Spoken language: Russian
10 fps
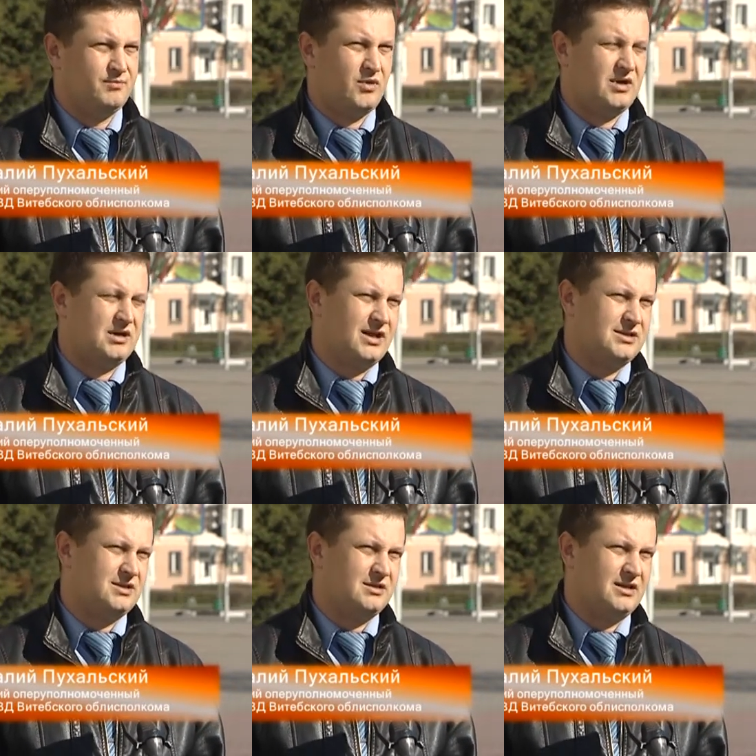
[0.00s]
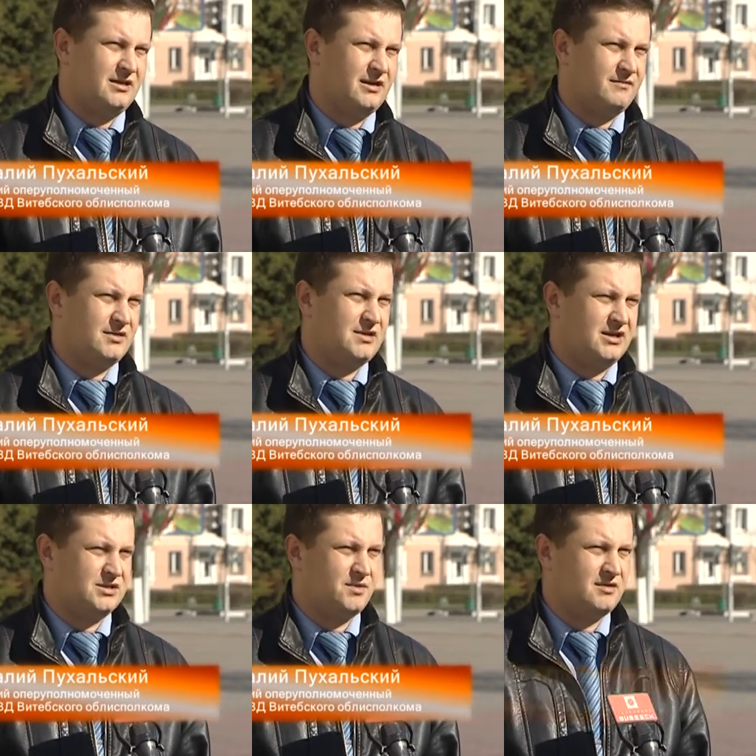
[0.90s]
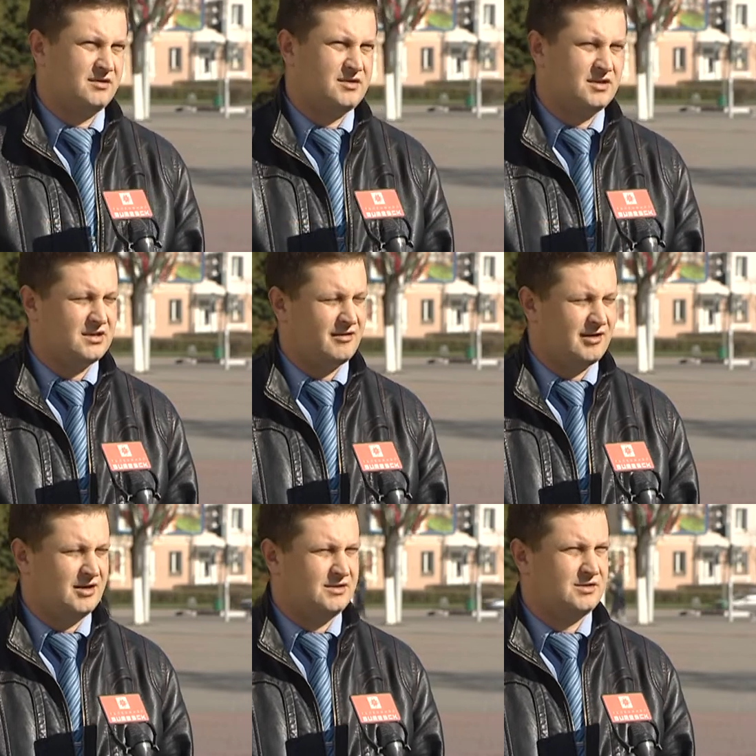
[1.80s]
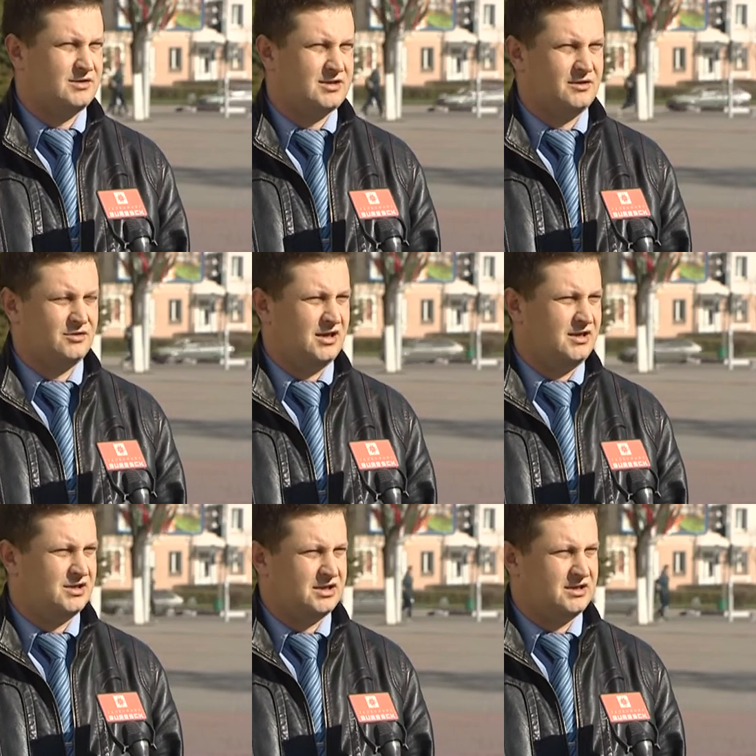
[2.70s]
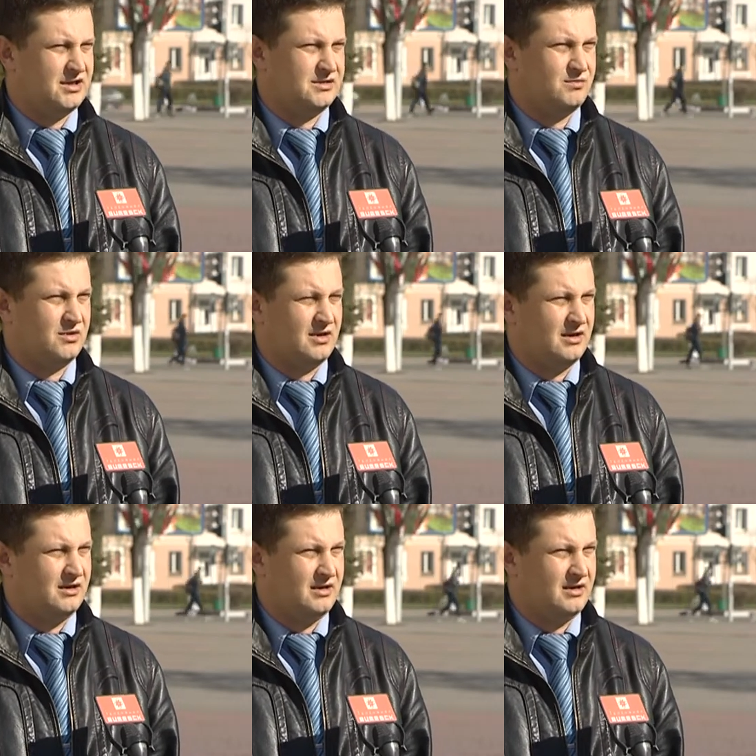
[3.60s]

покататься на данных автотранспортных средствах или с целью дальнейшей их разборки.